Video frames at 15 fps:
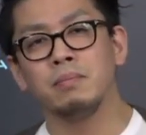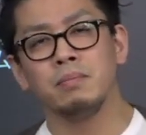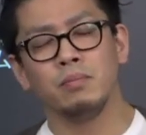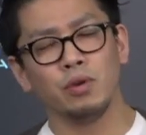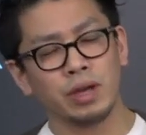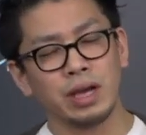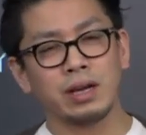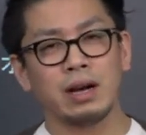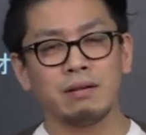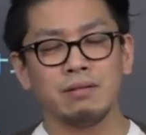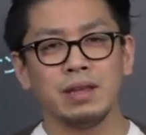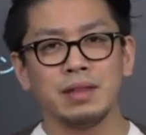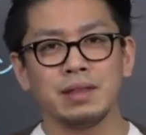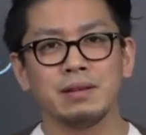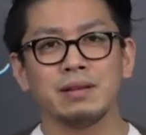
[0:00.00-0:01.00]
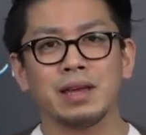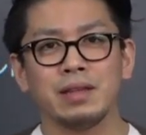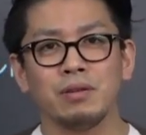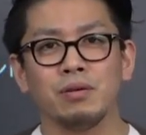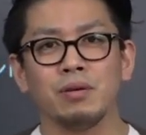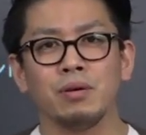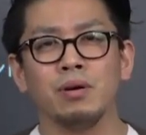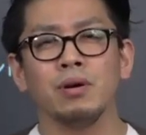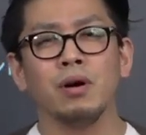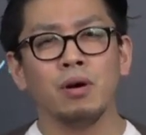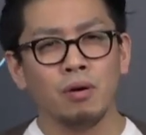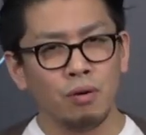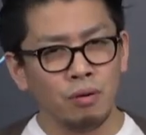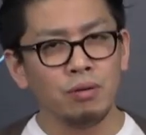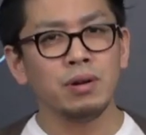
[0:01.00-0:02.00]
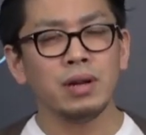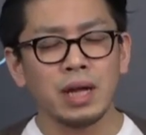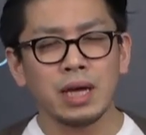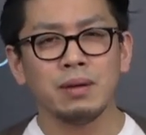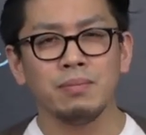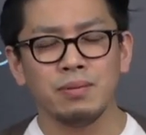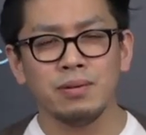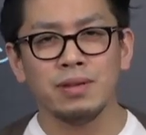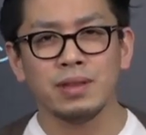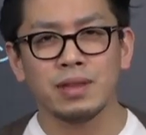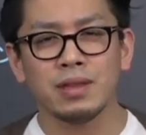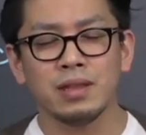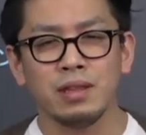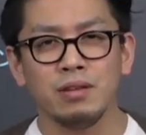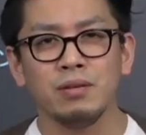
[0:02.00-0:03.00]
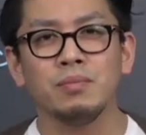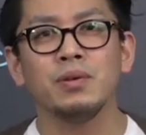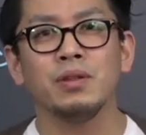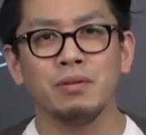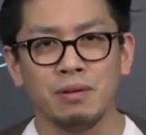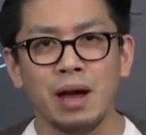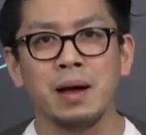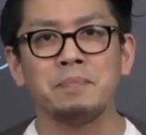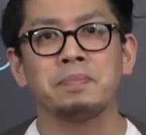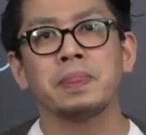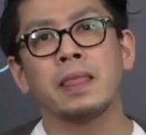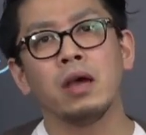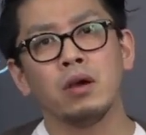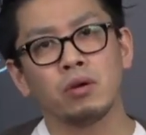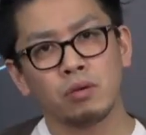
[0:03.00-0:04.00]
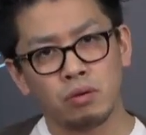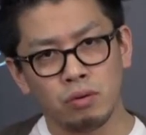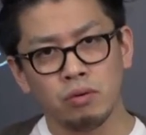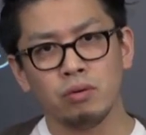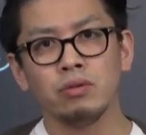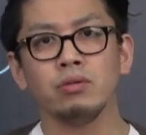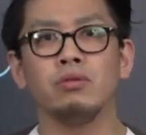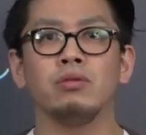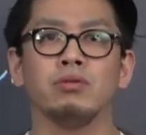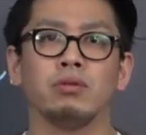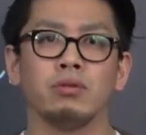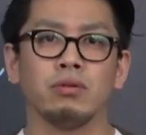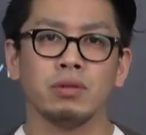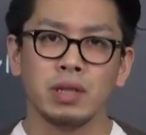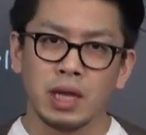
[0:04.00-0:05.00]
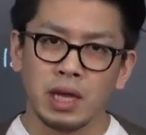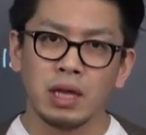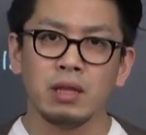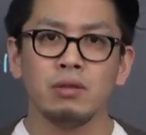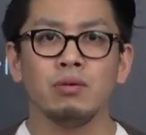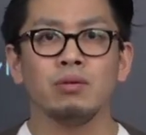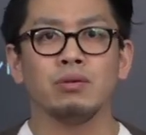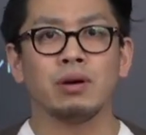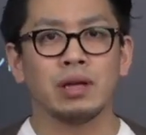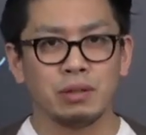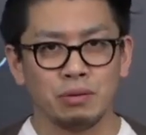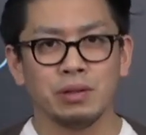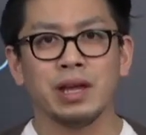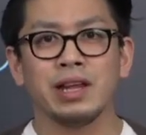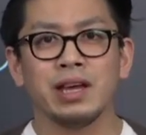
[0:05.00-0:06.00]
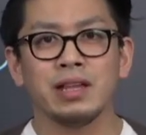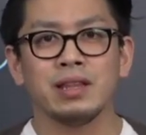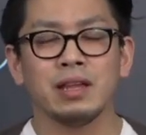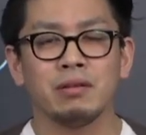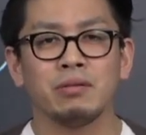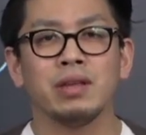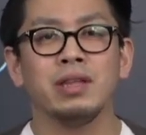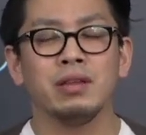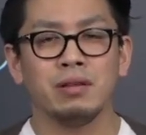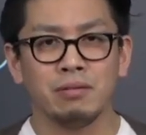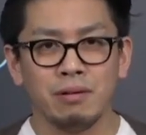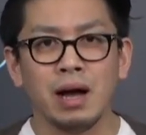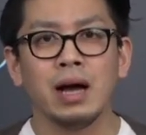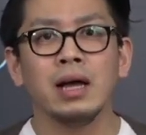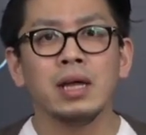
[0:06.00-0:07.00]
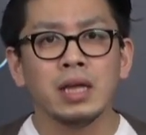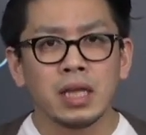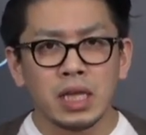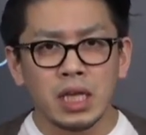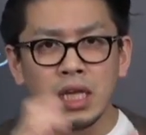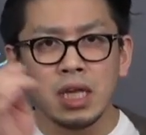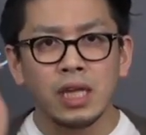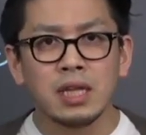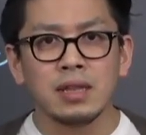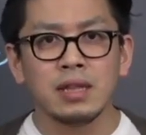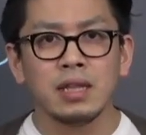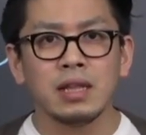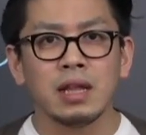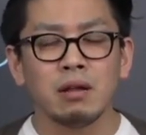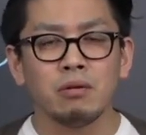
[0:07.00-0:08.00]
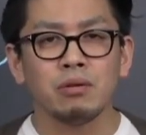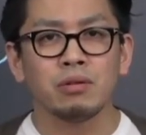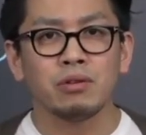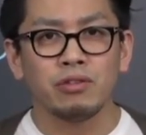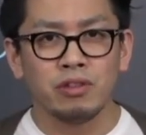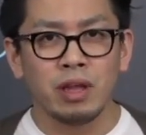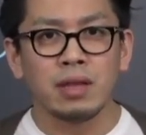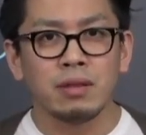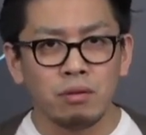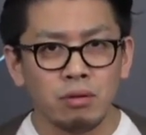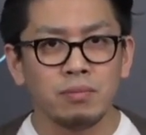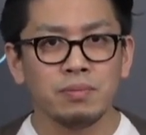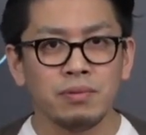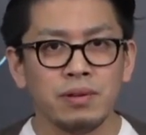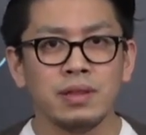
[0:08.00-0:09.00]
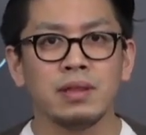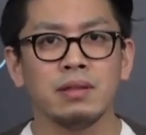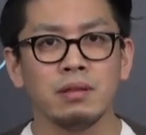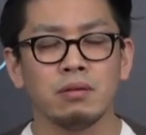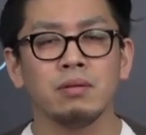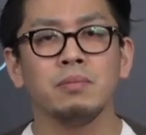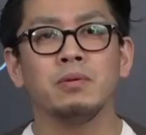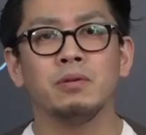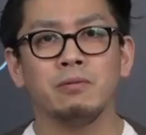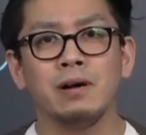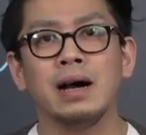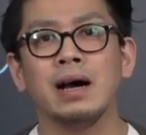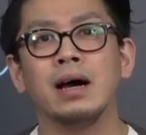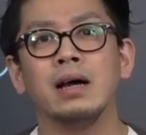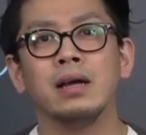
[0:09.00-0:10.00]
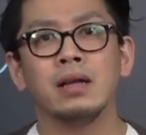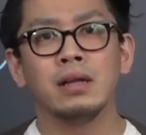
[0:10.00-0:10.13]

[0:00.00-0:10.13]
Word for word: もう一回確認するけど本来物質っていうものは高濃度と低濃度が隣り合った時っていうのは均一になろうとしてその物質そのものは